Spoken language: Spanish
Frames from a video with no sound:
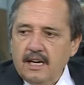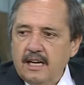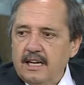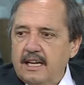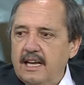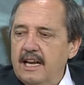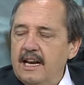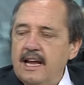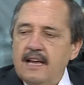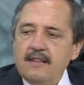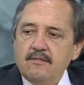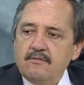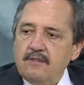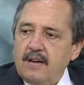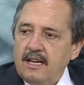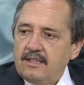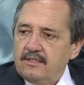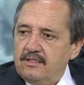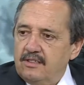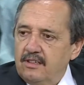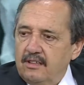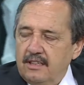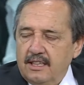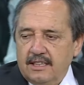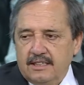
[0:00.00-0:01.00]
en el que la
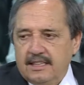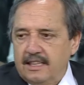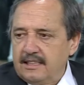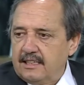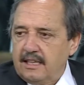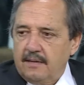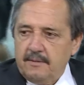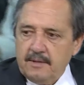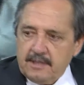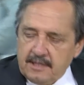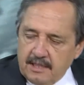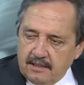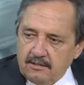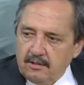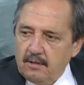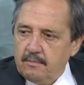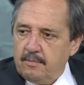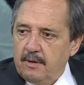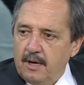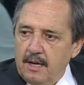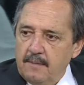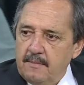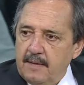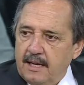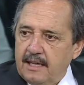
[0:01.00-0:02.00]
educación está atravesando el
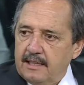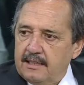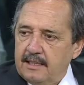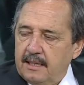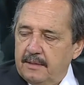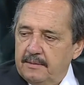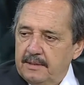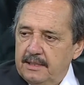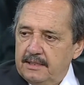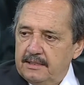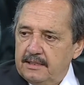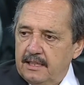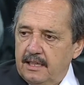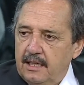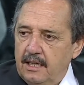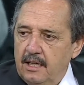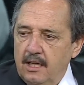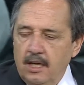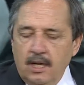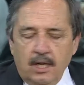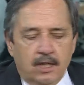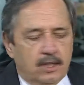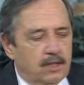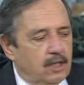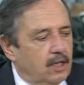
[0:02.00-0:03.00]
problema que atraviesa,
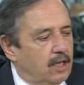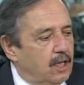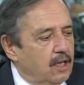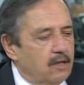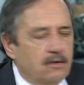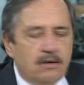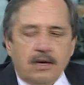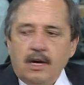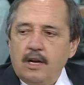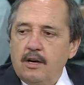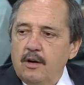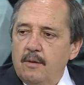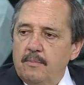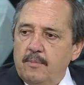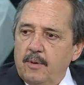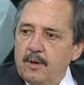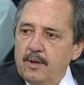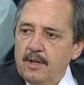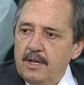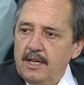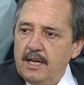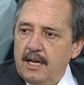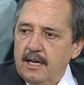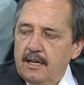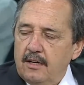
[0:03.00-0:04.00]
dijeron que no
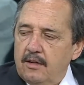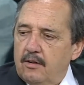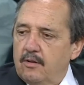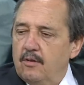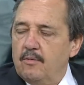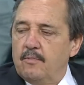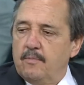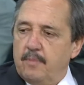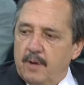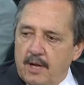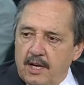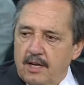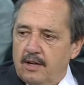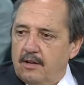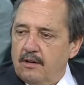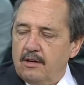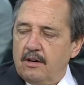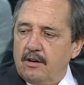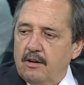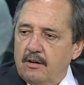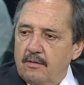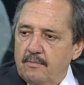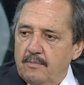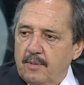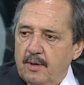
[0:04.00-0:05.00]
podían cumplir
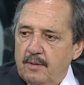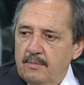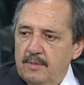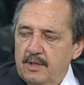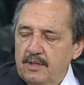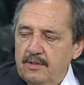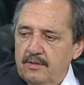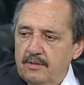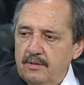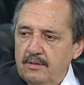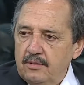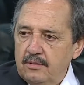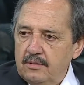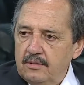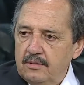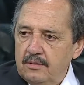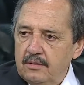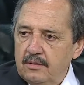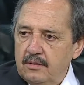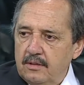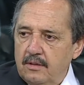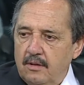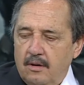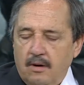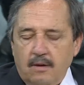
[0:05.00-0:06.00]
con el compromiso
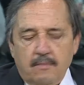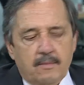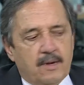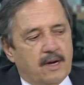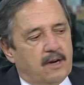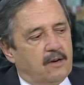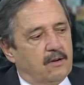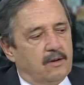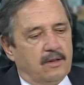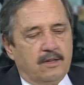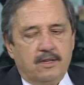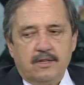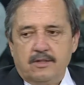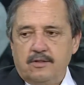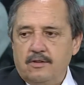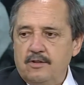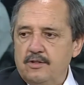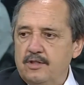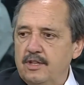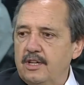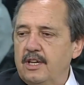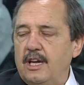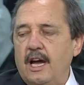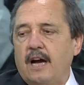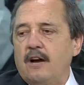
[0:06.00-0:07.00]
o mejor dicho,
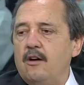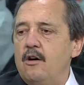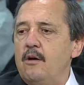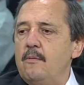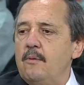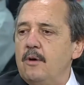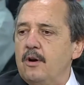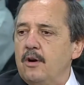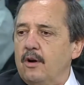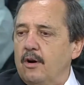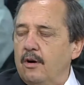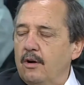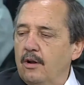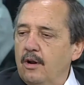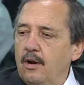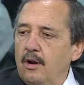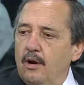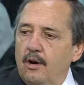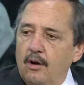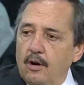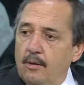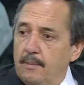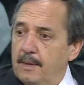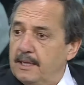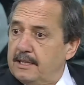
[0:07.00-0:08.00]
dicen que a Cobo no,
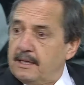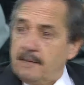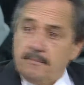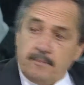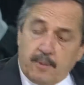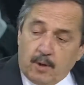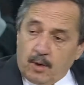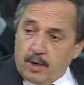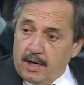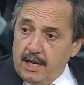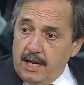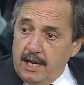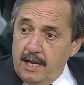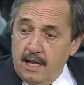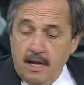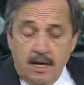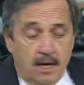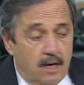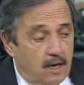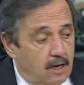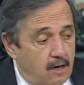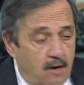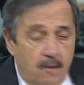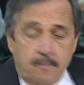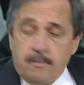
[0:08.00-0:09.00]
lo vetan. ¿Por qué?
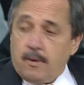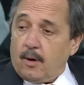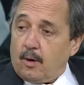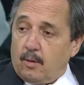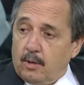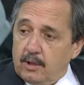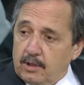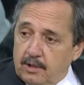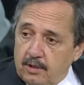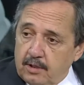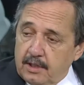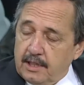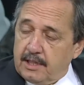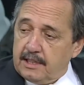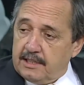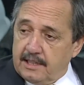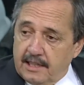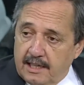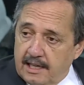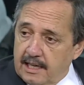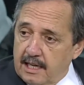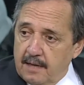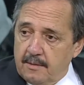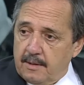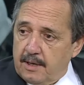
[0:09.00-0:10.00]
No por cuestiones que
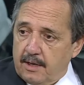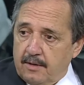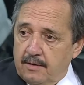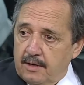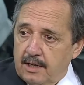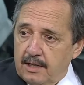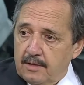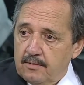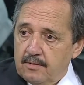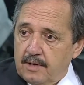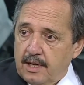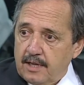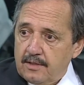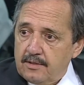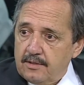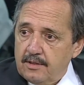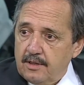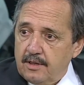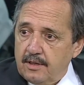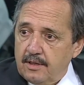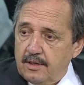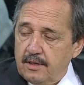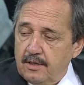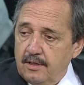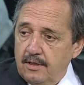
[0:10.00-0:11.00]
tengan que ver con la
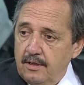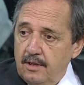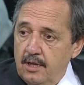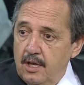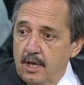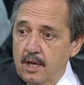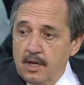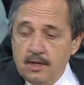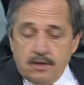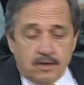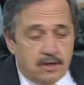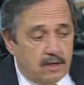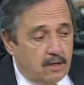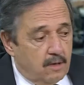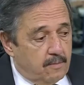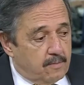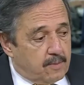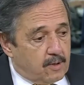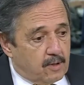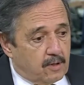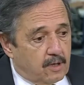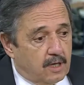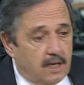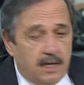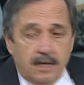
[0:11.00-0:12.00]
educación, ¿no? sino
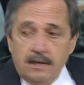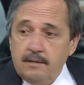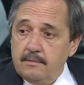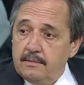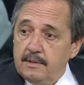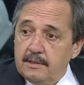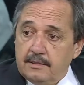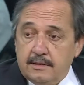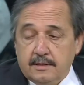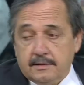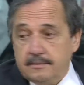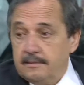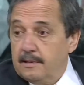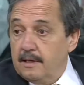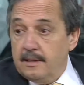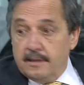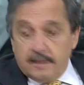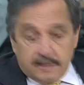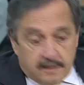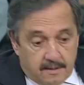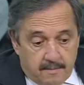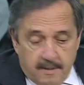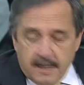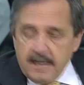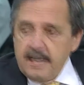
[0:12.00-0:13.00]
porque eh,
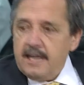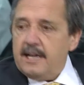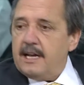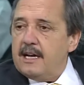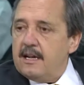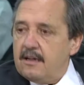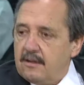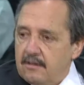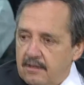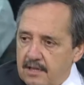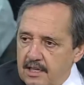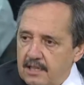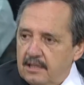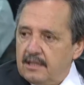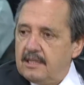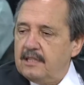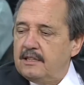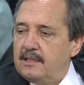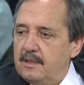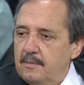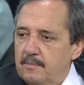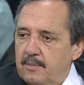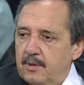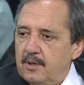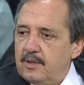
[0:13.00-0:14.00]
se manejan con este
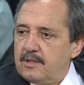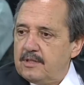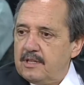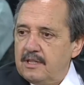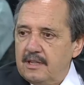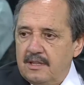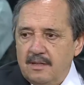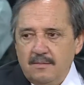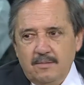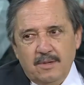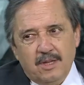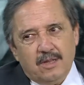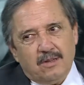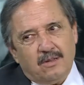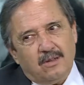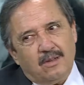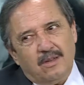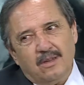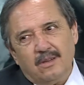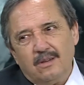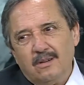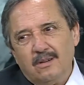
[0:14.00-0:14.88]
tipo de sentimientos. ¿Y ¿Qué le